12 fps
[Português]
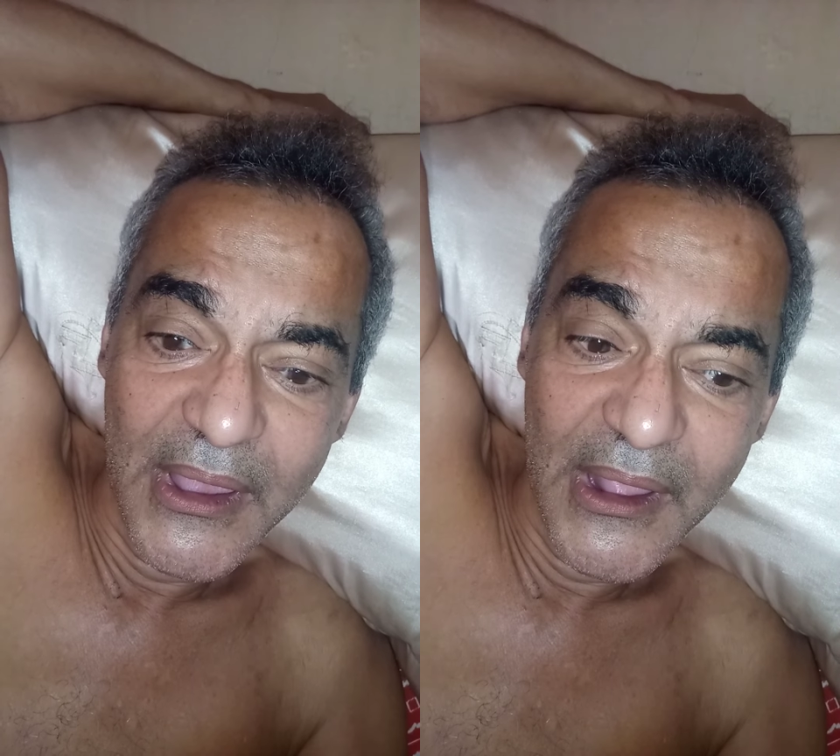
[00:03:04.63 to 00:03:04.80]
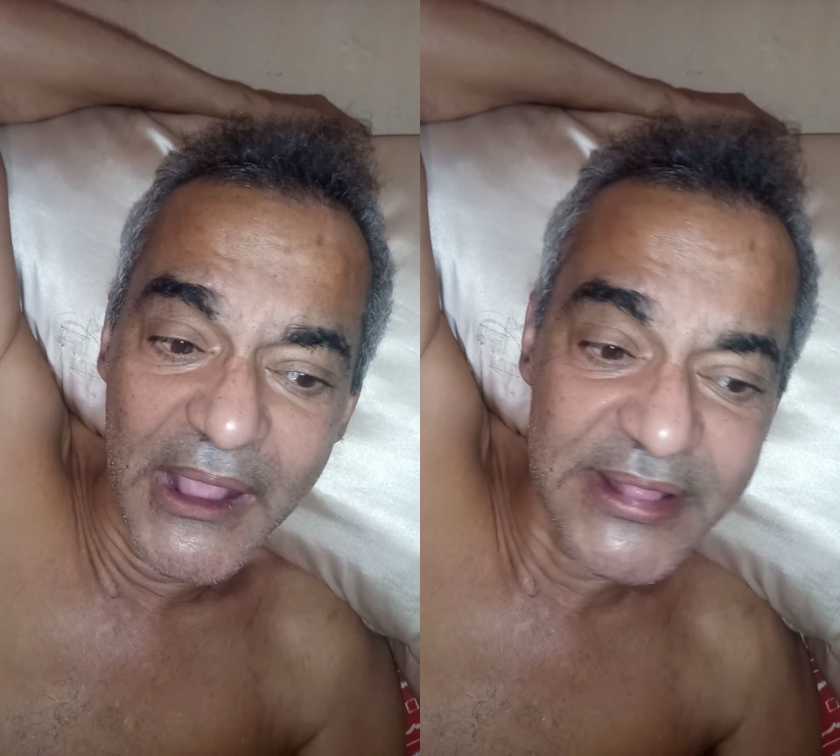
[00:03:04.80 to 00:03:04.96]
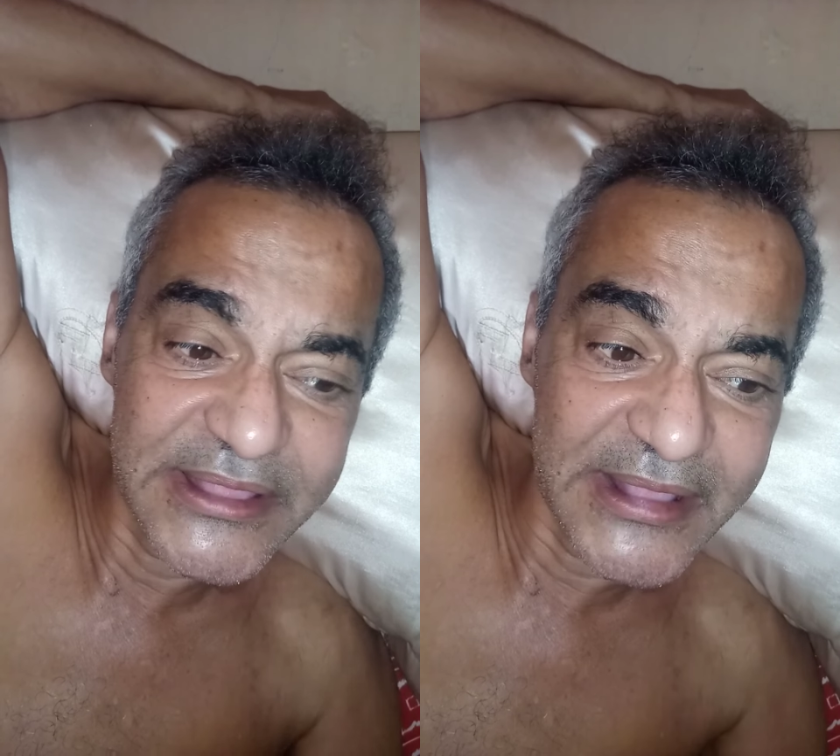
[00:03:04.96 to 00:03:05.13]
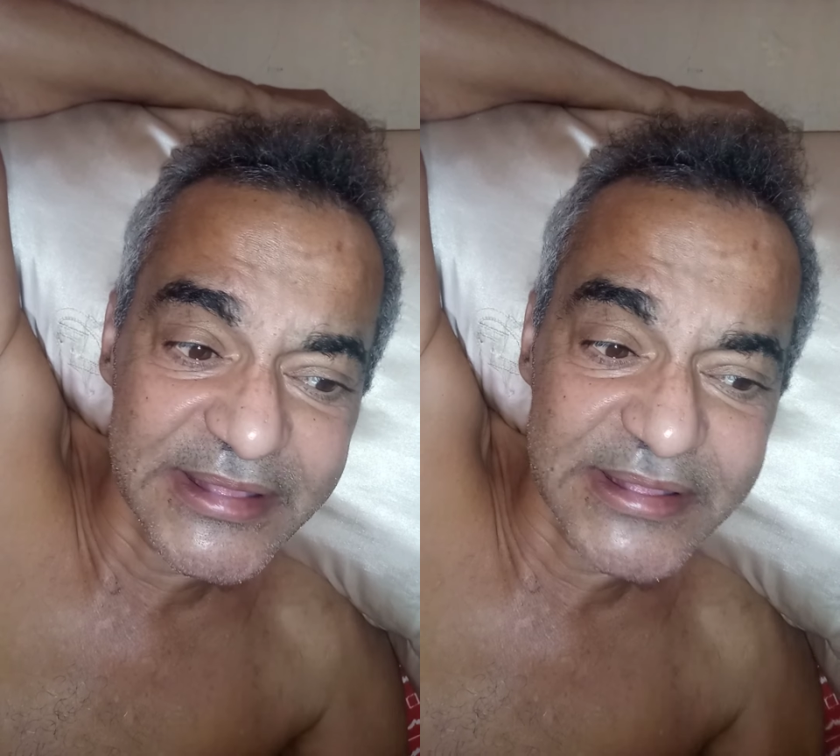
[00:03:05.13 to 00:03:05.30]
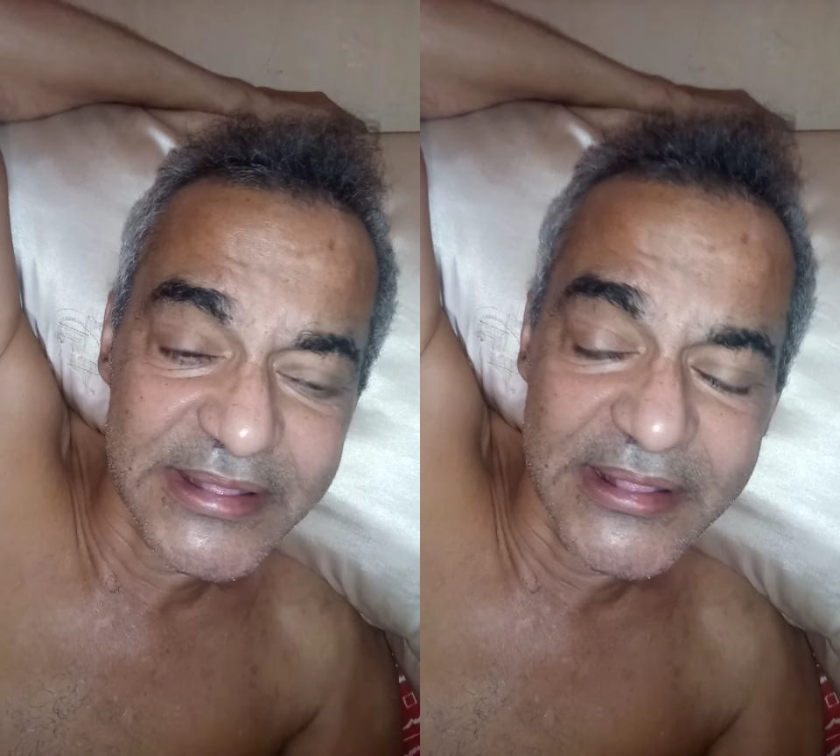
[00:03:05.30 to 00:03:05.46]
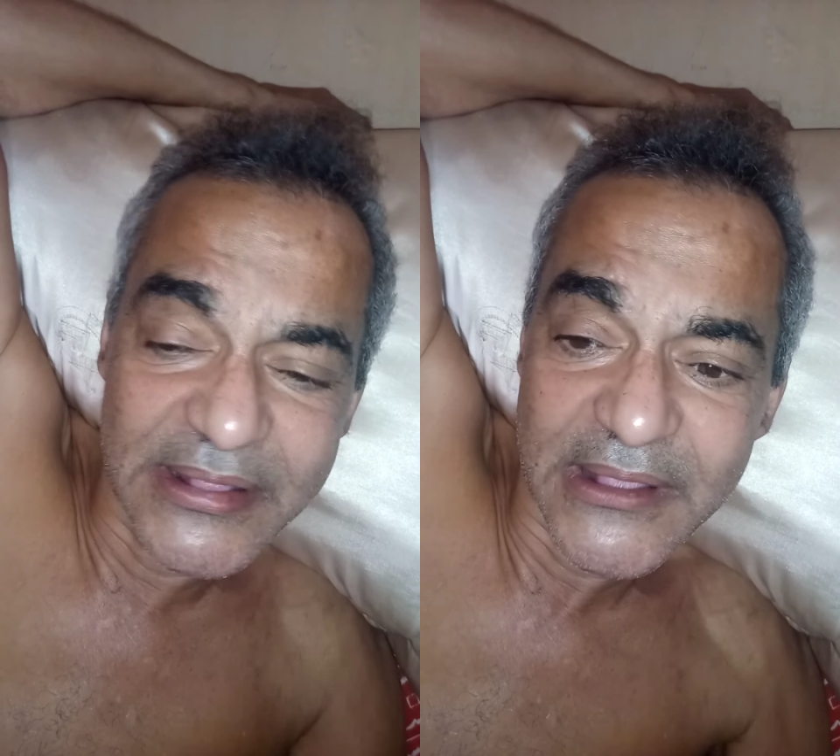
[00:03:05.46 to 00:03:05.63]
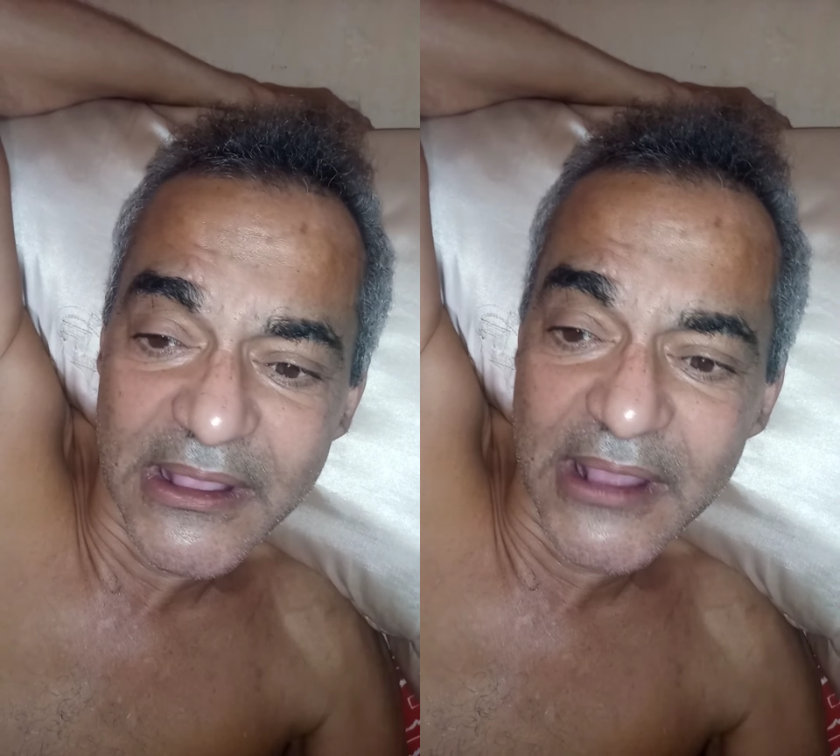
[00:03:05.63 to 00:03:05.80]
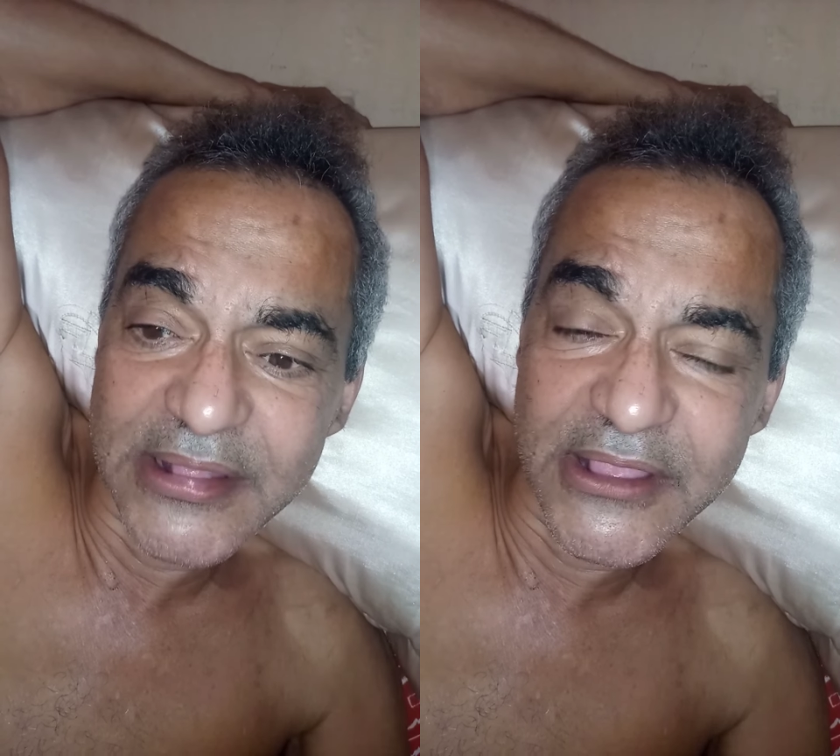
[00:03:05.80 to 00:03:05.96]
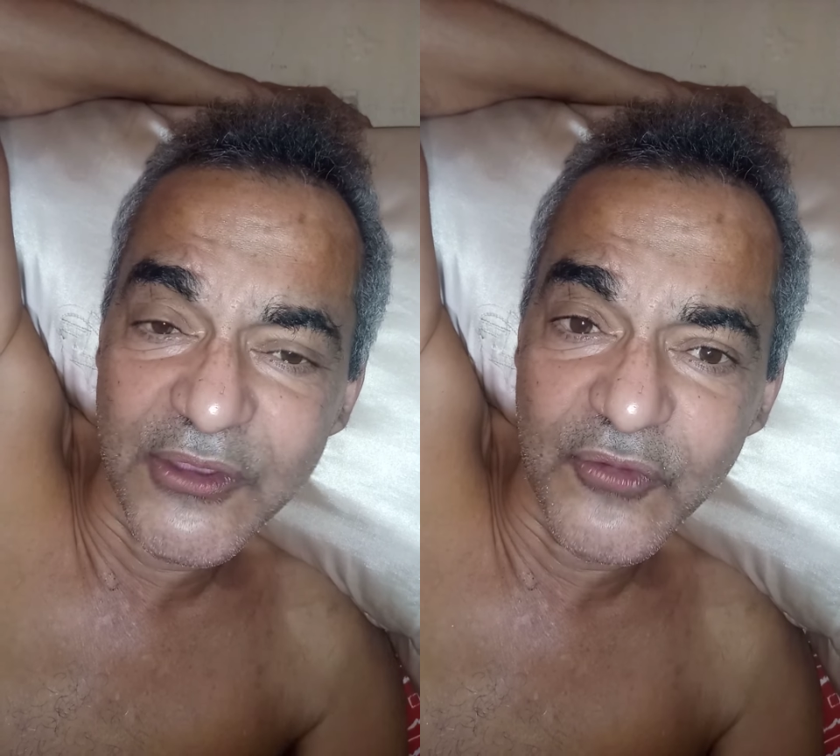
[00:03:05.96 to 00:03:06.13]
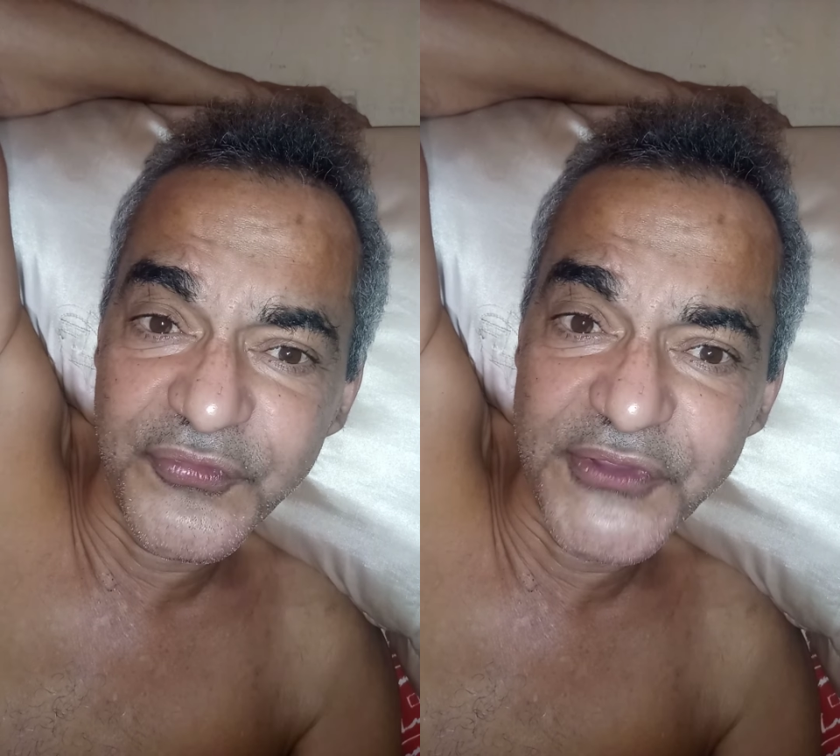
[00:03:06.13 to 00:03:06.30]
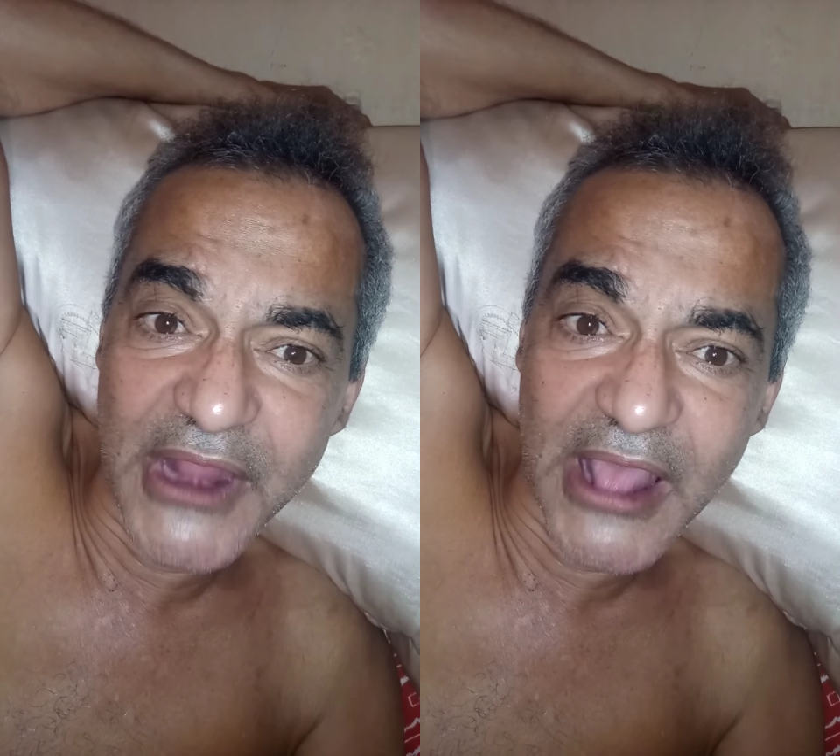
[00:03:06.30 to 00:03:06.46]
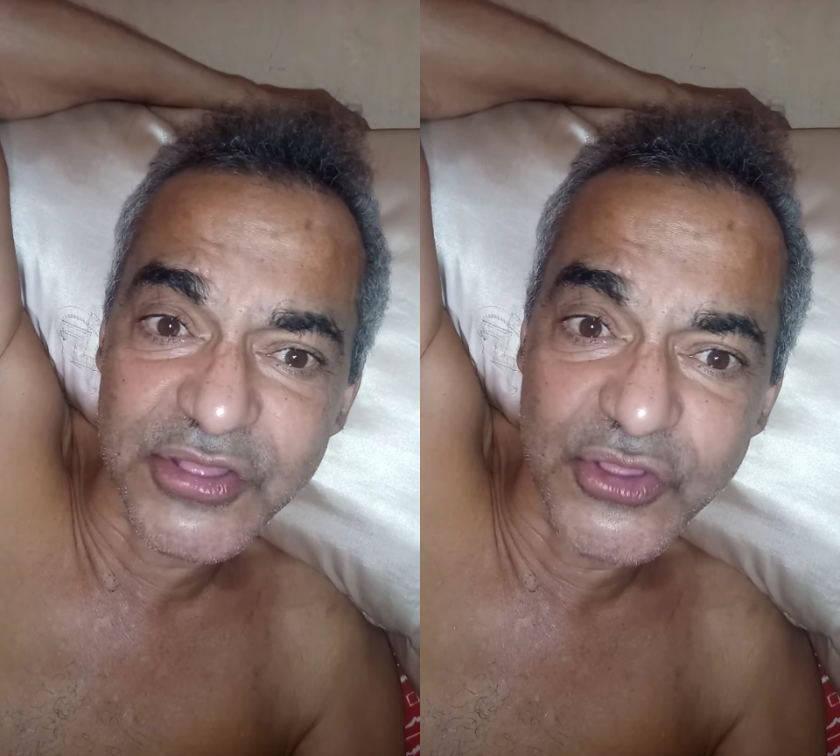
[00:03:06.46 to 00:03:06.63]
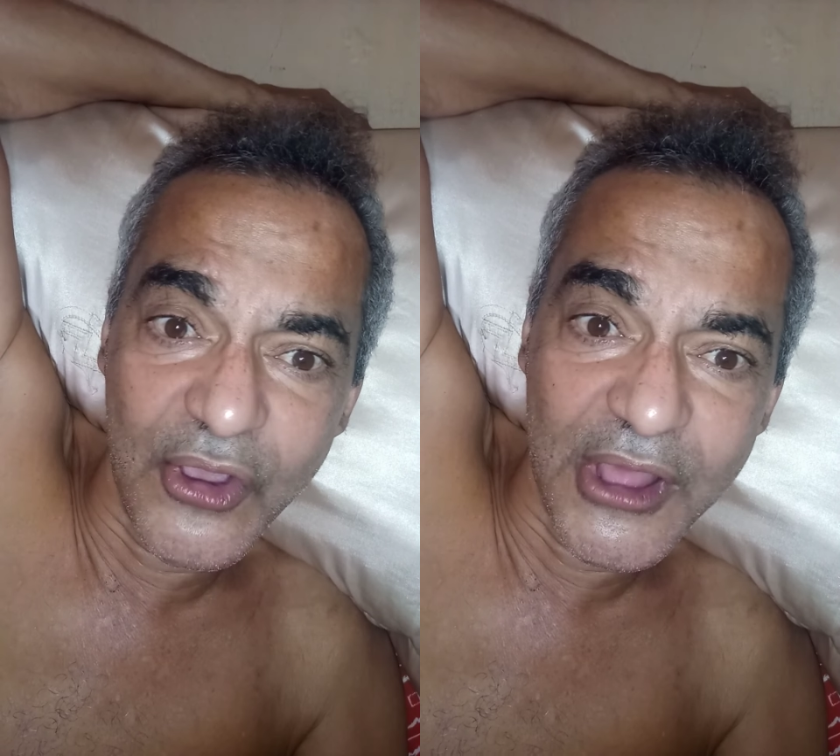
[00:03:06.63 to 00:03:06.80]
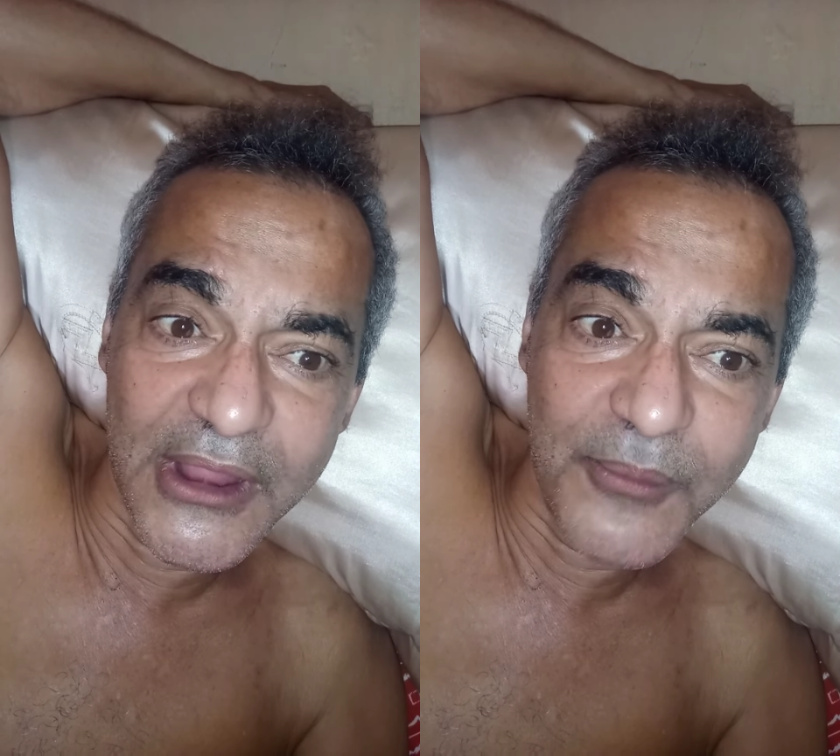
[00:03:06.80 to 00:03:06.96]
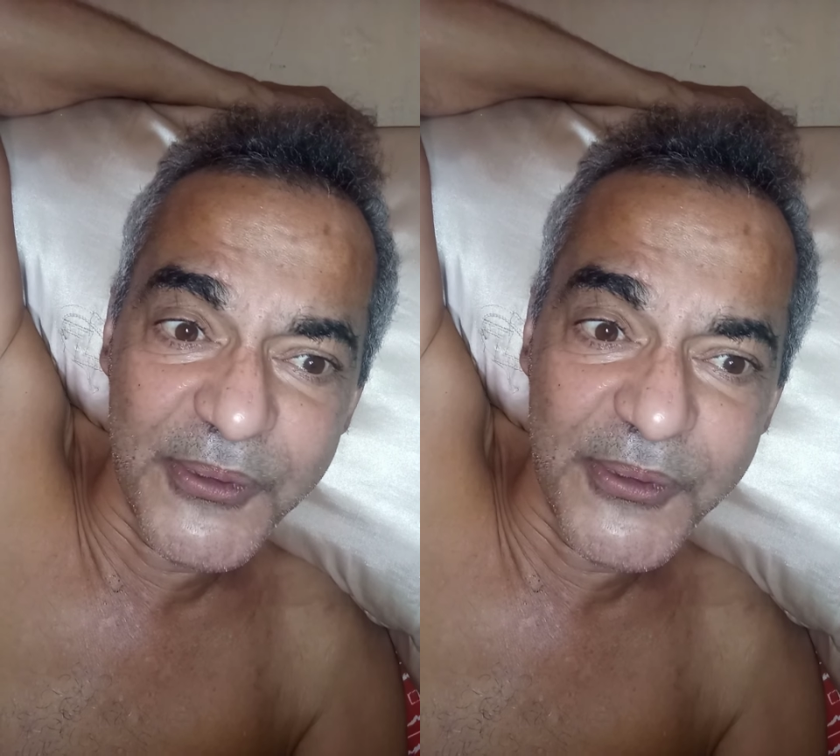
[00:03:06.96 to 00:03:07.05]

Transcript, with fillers: Cadê, cadê o finado Dólar